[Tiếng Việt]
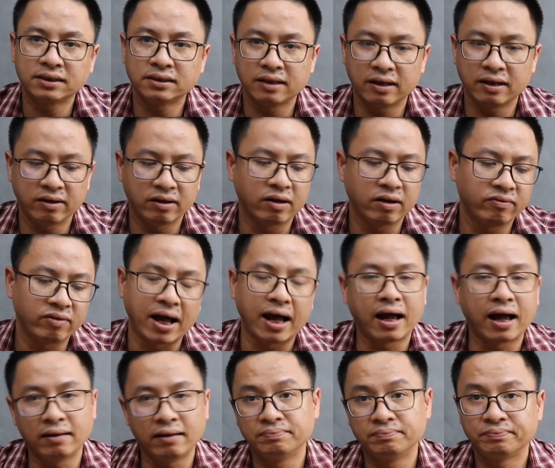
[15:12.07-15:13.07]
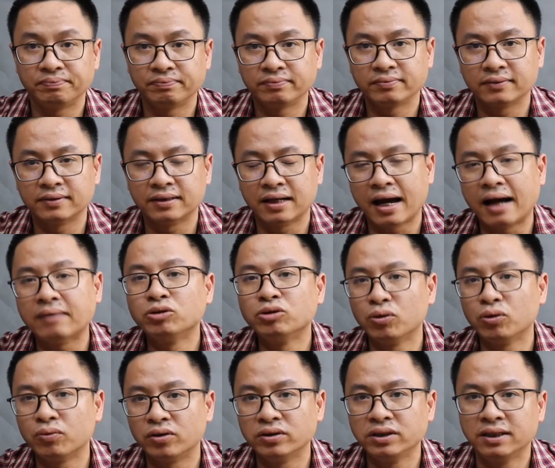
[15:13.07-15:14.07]
à, và áp
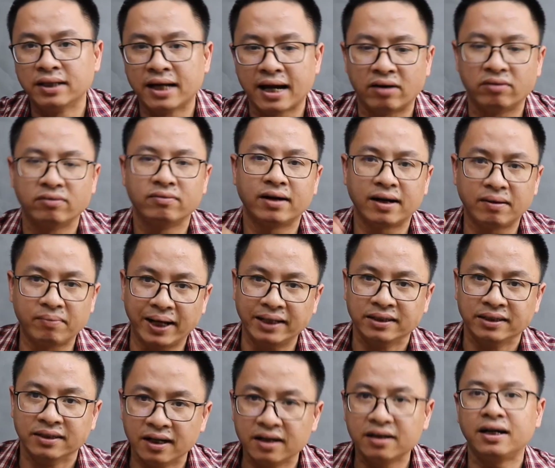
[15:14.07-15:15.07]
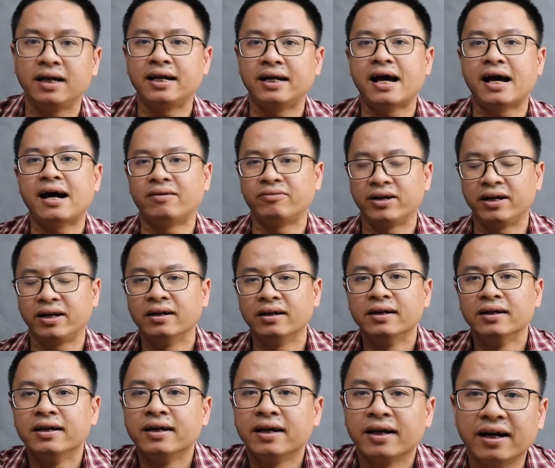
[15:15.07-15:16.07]
dụng nó như thế nào và các bạn nhớ là đao cái
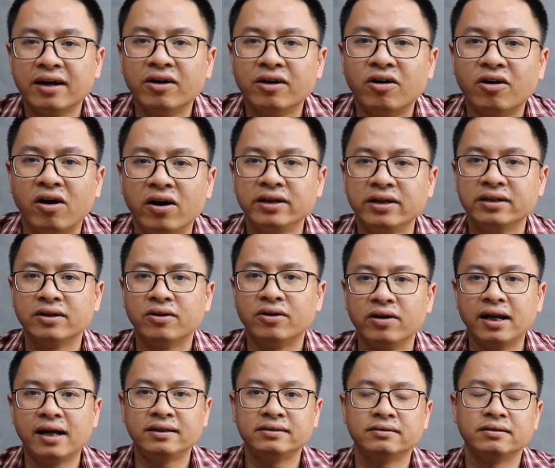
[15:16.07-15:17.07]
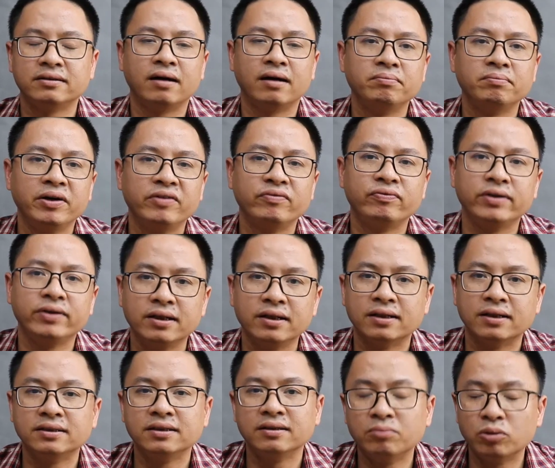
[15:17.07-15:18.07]
cái gói gói lắc ờ, miễn phí
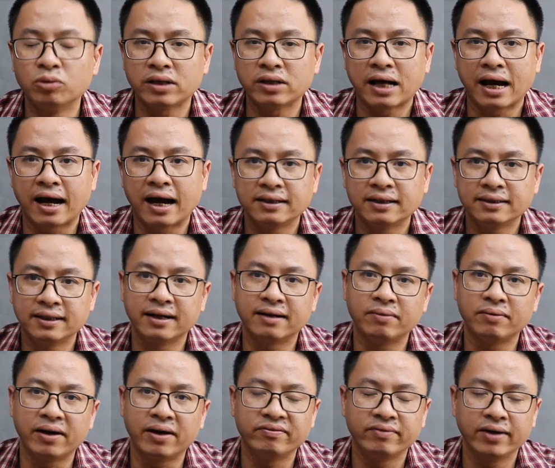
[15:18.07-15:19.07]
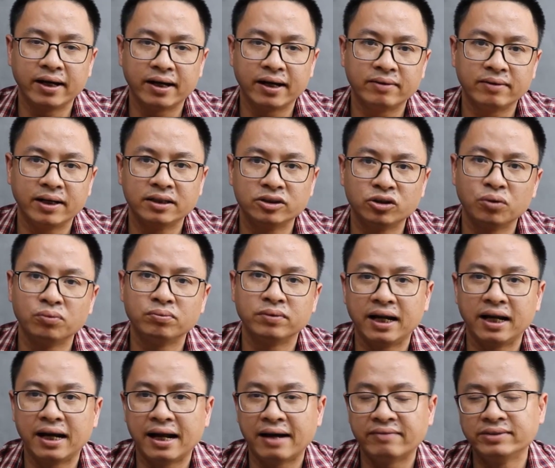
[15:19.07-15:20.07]
ở dưới mô tả để các bạn về các bạn dùng để
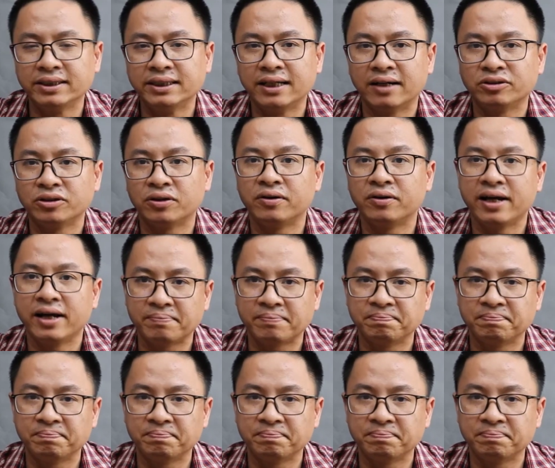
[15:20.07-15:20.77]
làm video cho nó đẹp